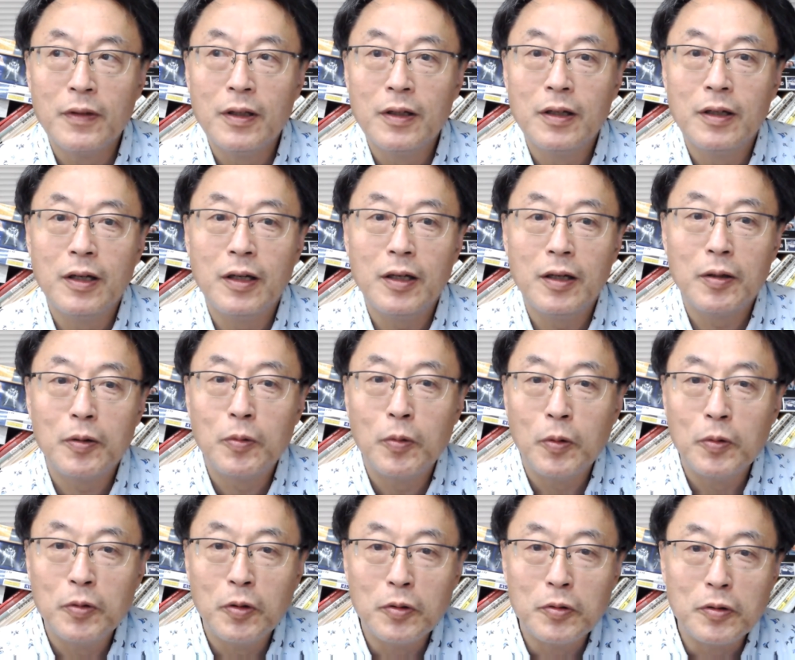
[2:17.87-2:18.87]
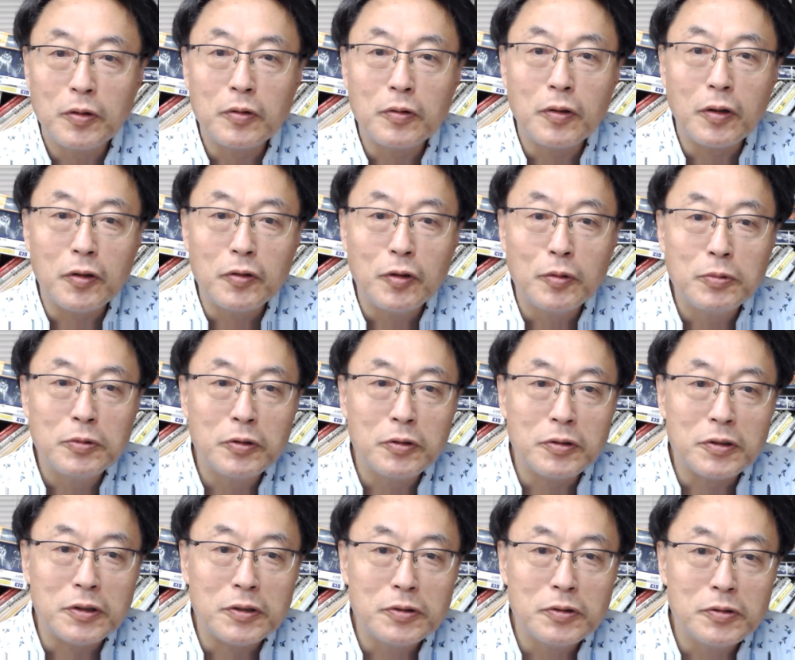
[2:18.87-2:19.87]
えー、コードっていうのは読むのに
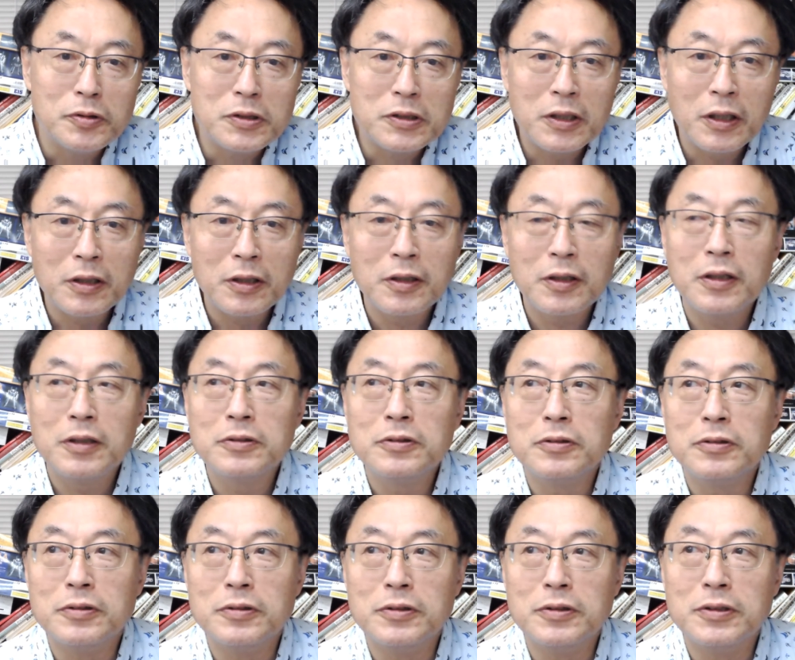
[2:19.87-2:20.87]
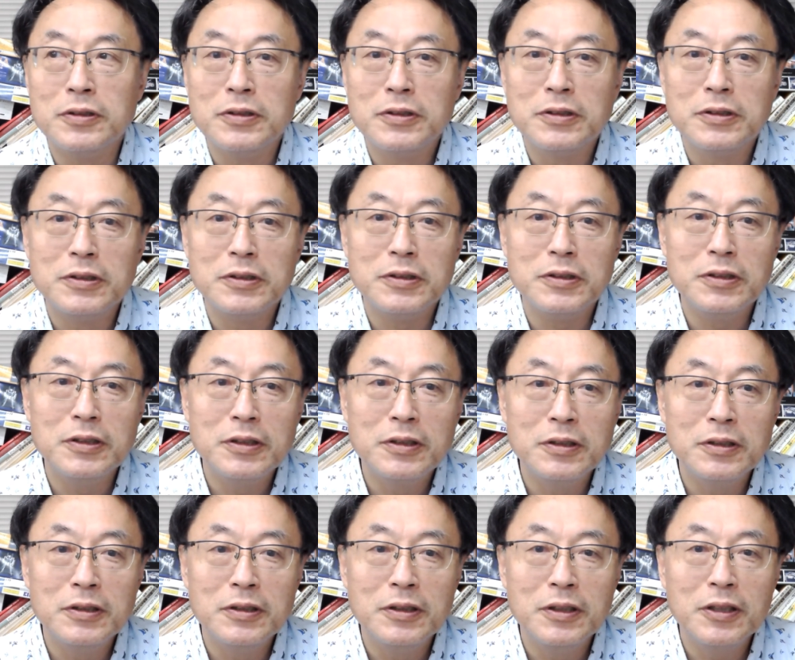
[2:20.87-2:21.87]
非常に時間かかるし、
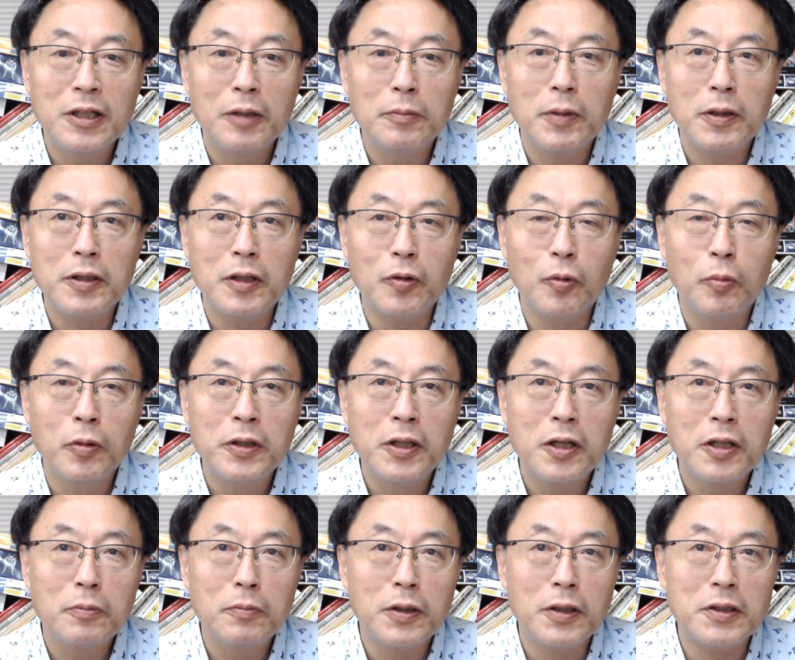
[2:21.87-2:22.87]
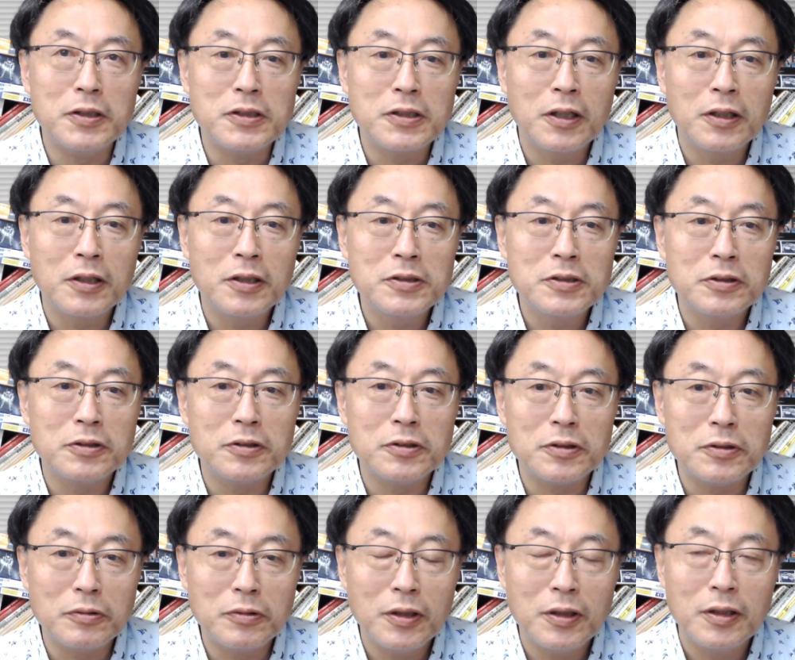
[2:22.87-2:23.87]
理解まで思い出すまでに時間かかっちゃうんです
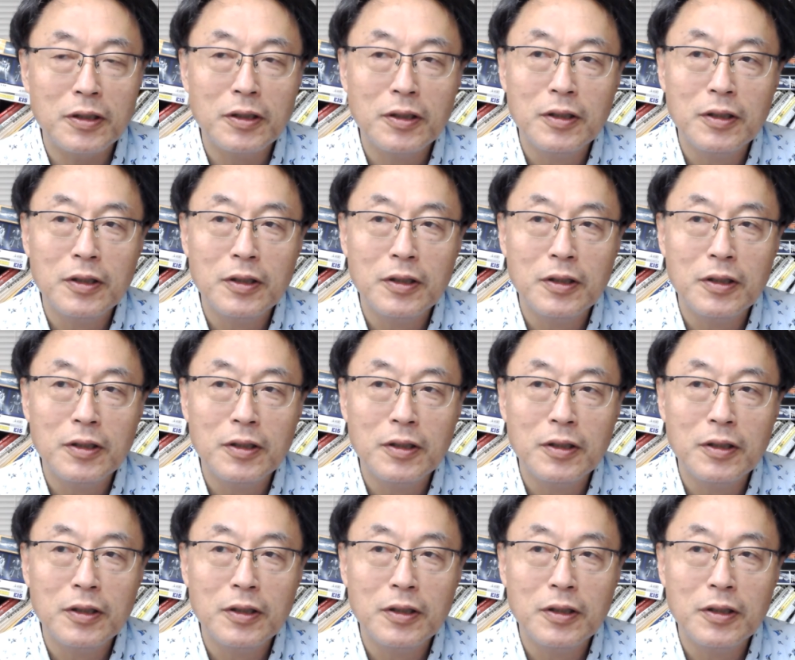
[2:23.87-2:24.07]
よね。